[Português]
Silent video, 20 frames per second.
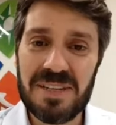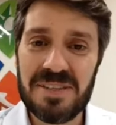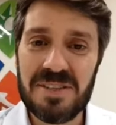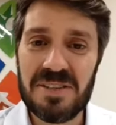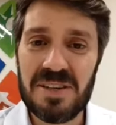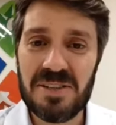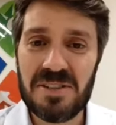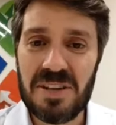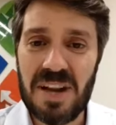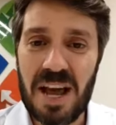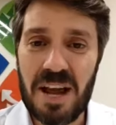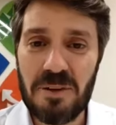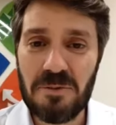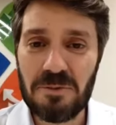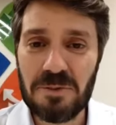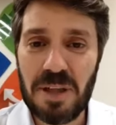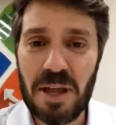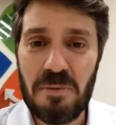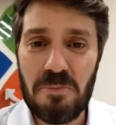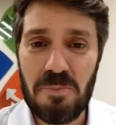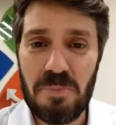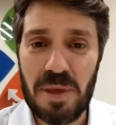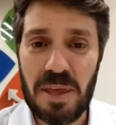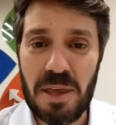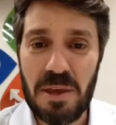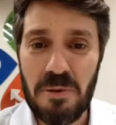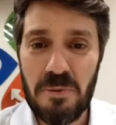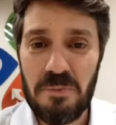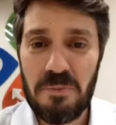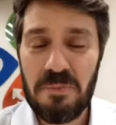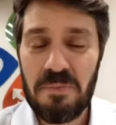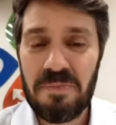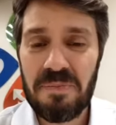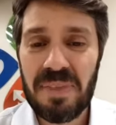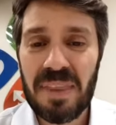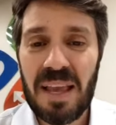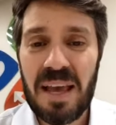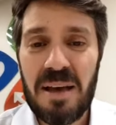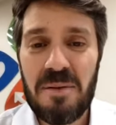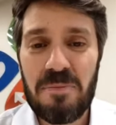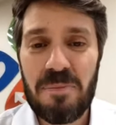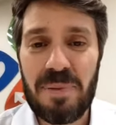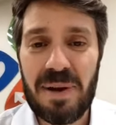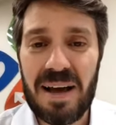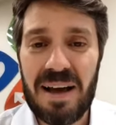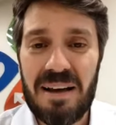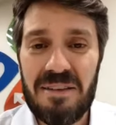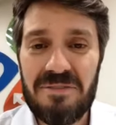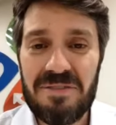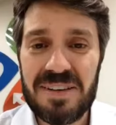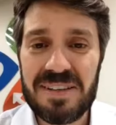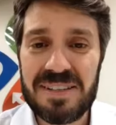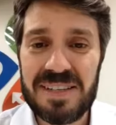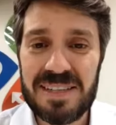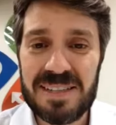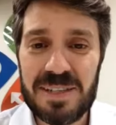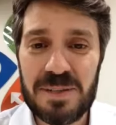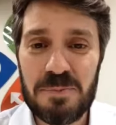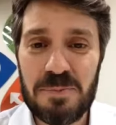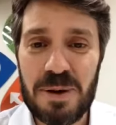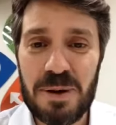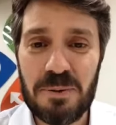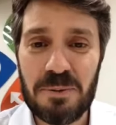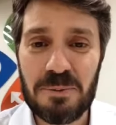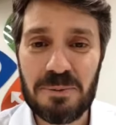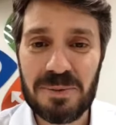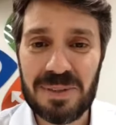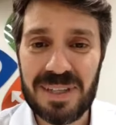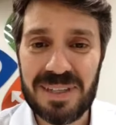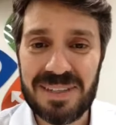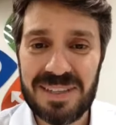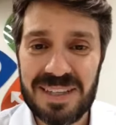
que já tiraram um tempinho para fazer essas perguntas.